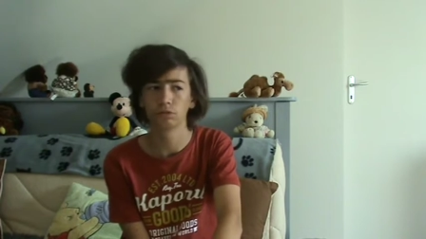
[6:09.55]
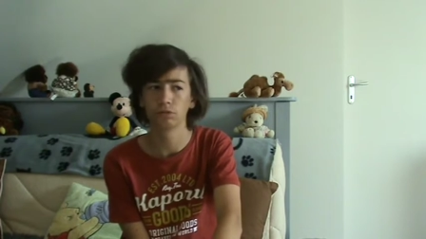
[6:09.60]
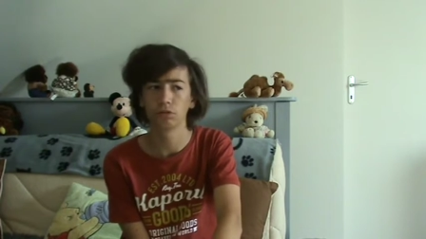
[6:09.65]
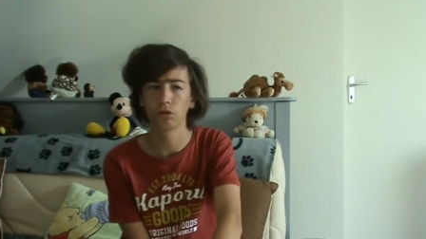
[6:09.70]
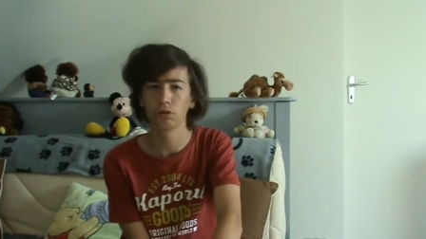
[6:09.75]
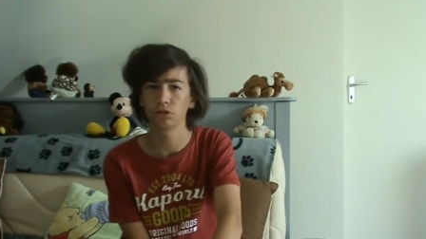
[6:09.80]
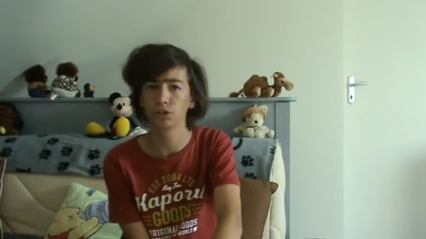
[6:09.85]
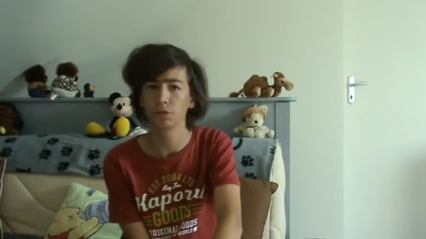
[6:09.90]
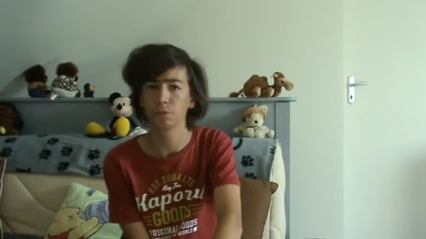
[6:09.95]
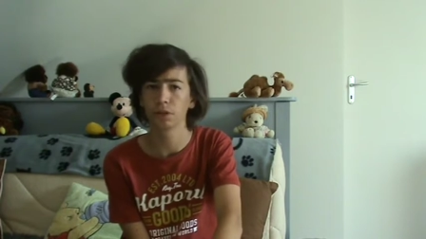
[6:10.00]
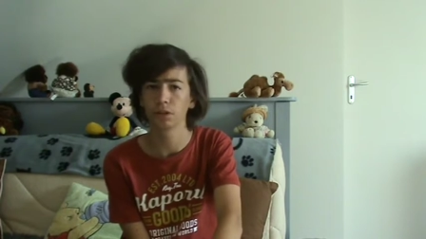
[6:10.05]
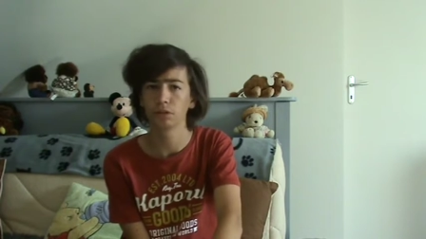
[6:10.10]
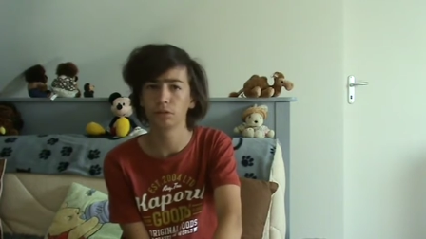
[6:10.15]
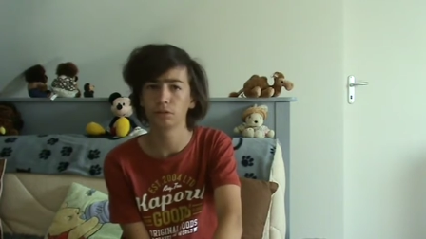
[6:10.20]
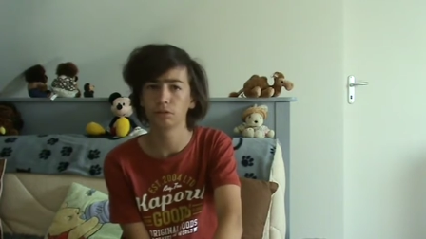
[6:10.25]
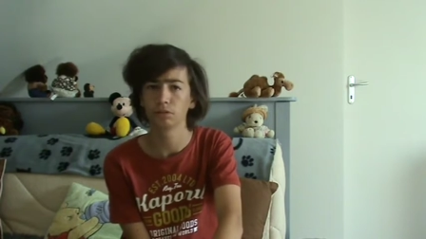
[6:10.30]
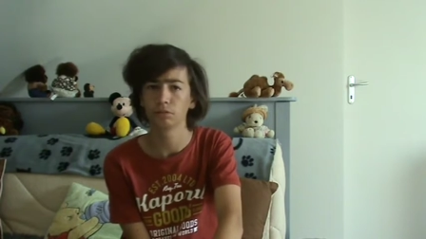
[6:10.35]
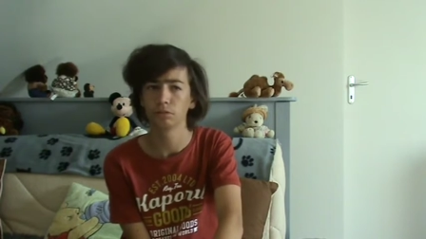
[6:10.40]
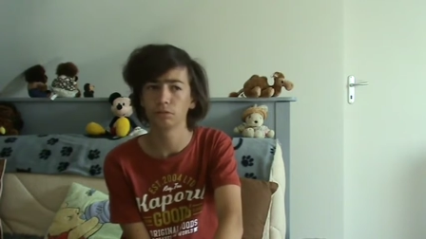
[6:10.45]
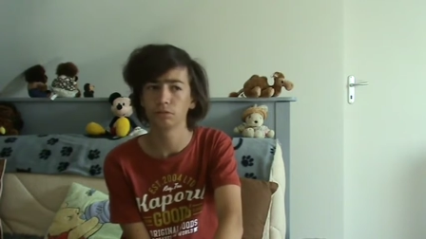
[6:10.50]
non, je sais pas.
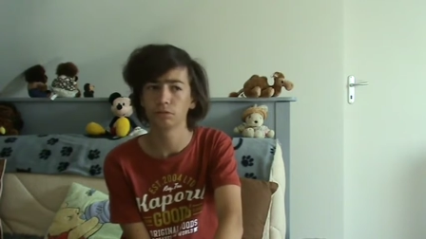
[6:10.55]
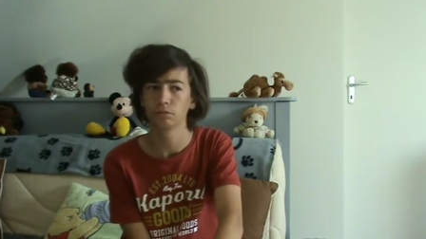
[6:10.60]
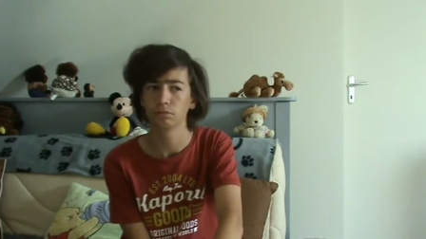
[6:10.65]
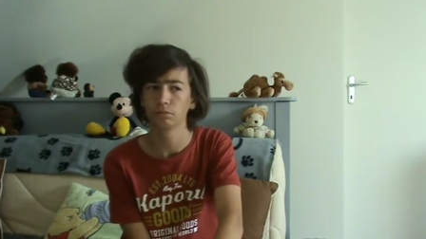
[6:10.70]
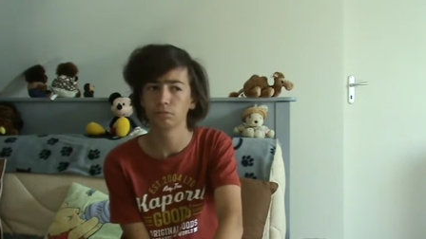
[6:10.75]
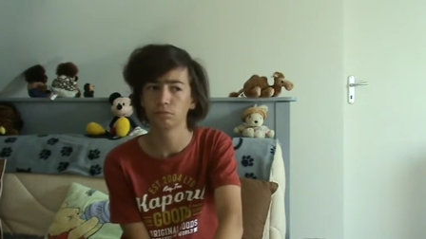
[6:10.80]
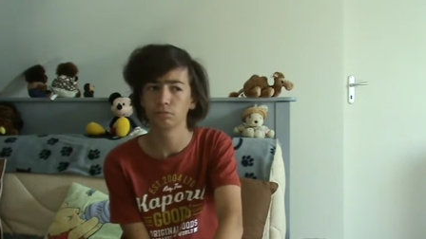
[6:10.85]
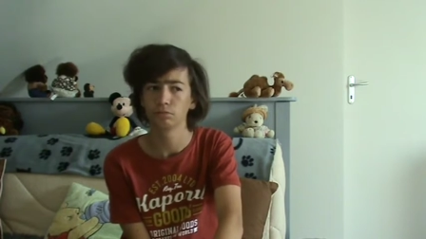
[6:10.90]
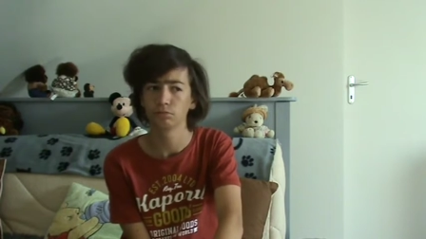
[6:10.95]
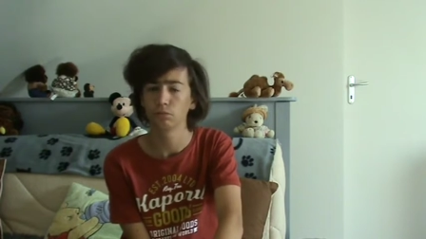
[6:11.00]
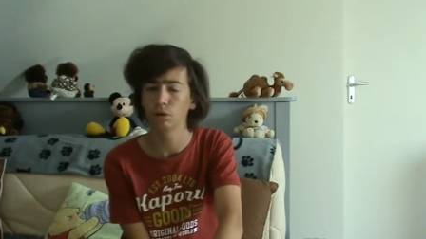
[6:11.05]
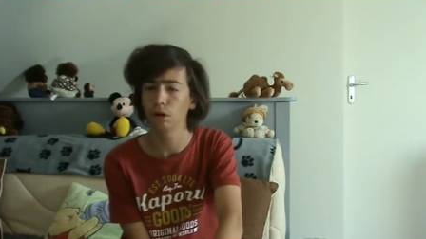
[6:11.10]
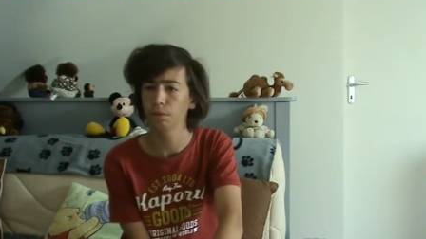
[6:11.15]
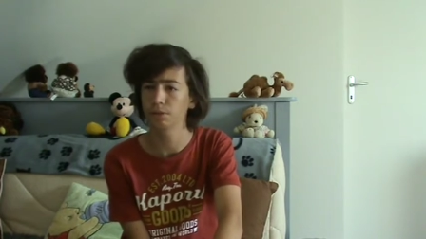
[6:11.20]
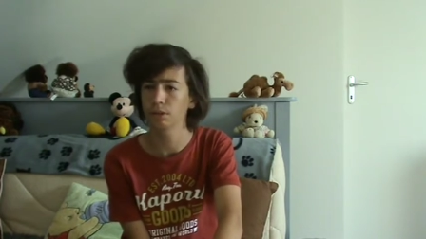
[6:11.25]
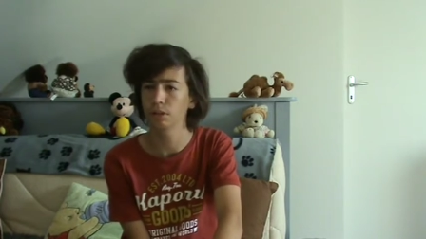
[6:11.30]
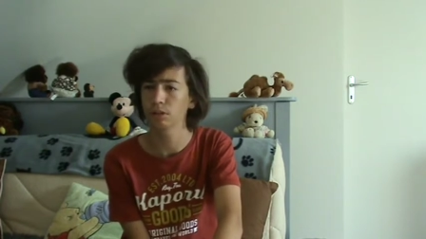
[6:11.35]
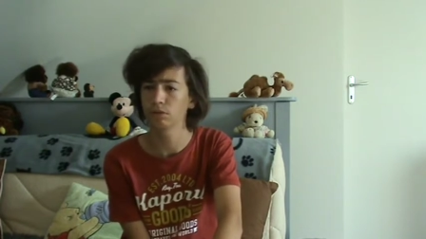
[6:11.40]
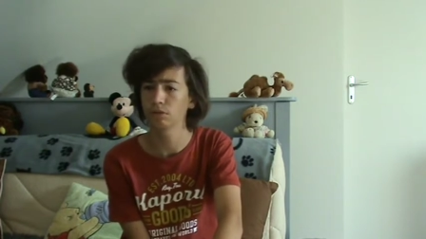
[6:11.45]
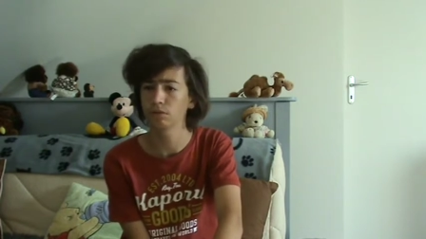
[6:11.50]
Ah,
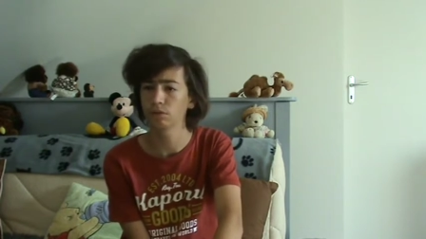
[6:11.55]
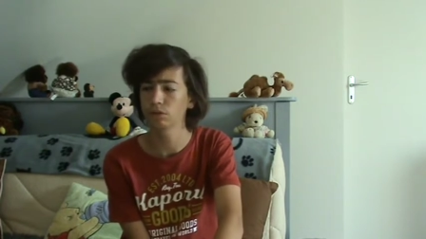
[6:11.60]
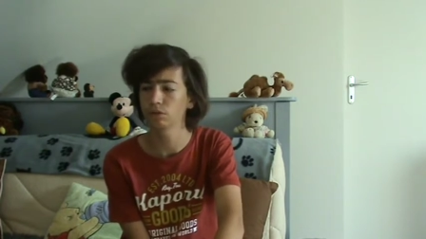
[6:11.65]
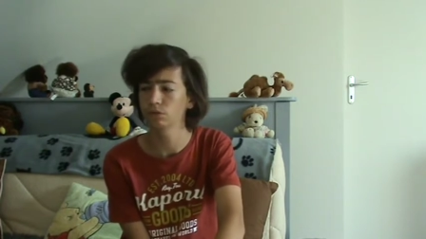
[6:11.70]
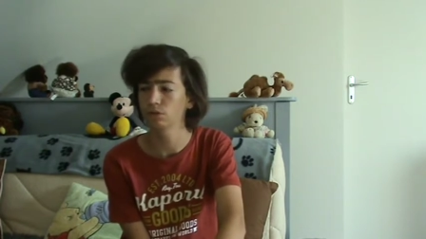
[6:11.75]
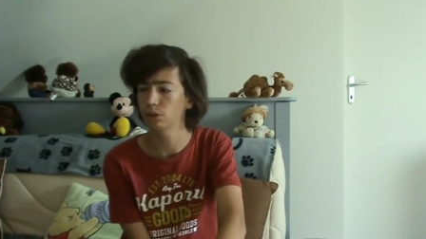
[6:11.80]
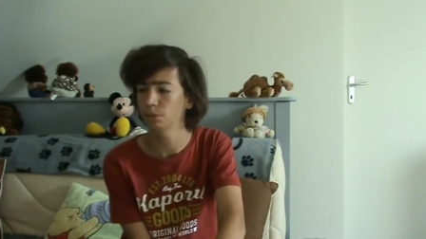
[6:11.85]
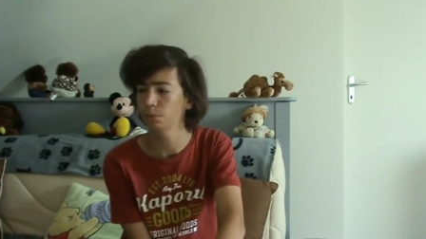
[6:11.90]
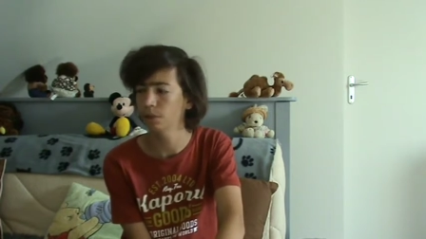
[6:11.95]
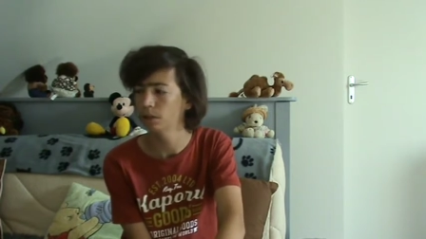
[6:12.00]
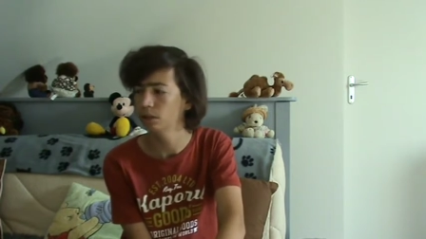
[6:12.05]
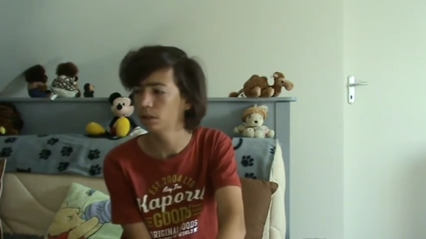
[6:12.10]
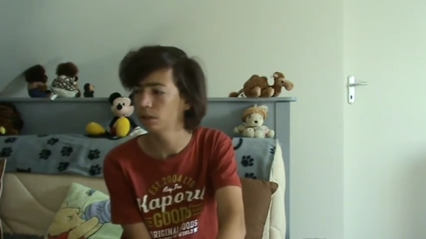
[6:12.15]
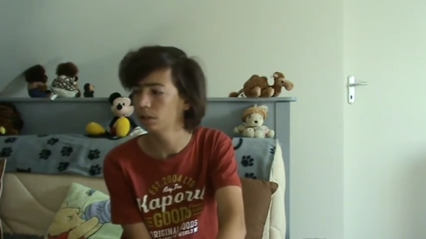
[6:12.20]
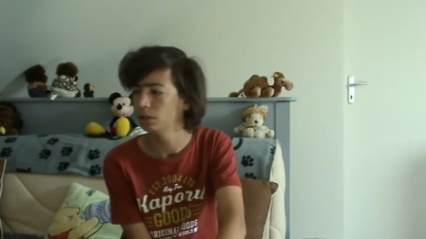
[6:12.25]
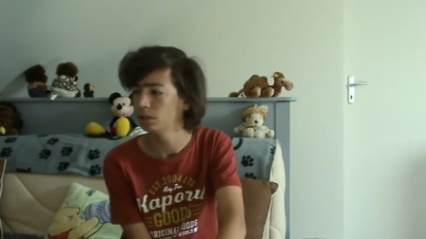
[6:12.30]
peut-être en vrai, non, je sais pas.